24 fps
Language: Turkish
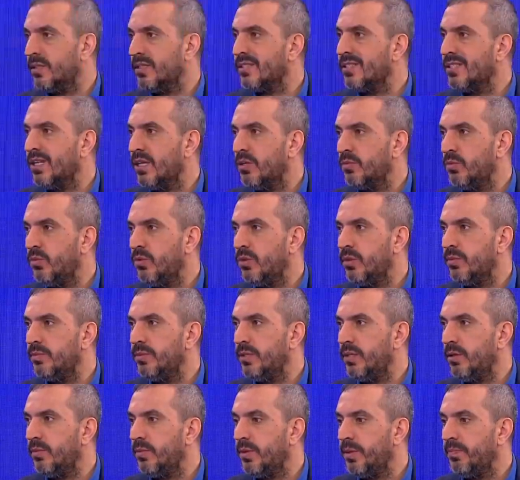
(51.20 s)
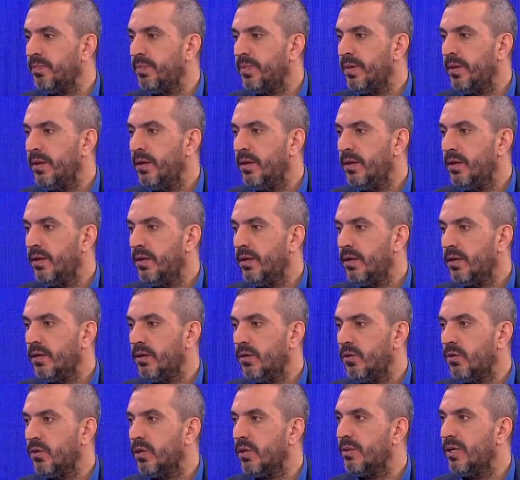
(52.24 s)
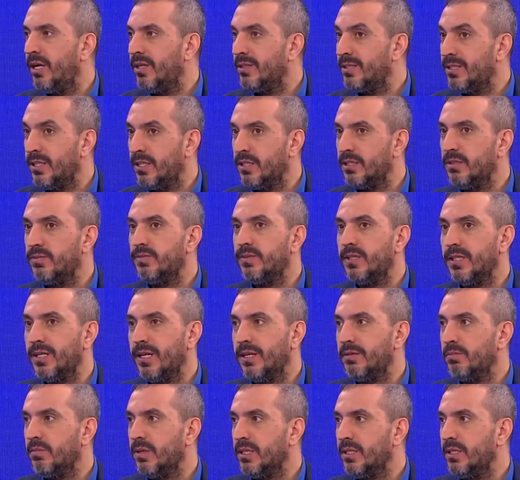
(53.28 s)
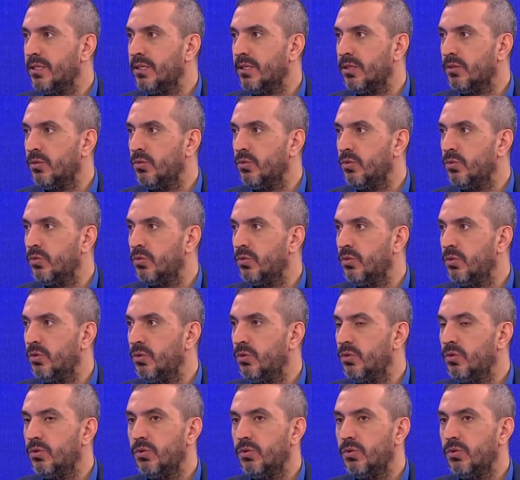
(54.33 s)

hattına sahip olabilir ama oraya bir alternatif de yaratmak gerekiyordu. Ama